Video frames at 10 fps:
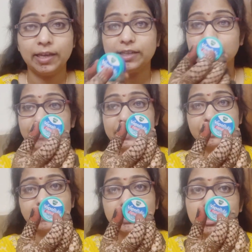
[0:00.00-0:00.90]
இந்த
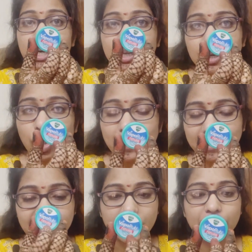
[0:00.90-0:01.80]
விக்ஸ் வந்து கடையில்
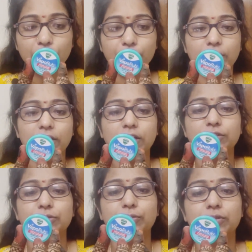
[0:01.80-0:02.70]
நார்மலாகவே கிடைக்கும் இல்லையா
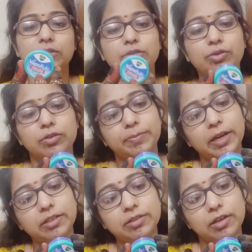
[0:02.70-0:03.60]
ஸோ இதோட
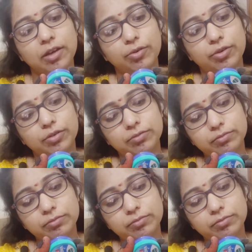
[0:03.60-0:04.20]
ப்ரைஸ் என்ன ஒரு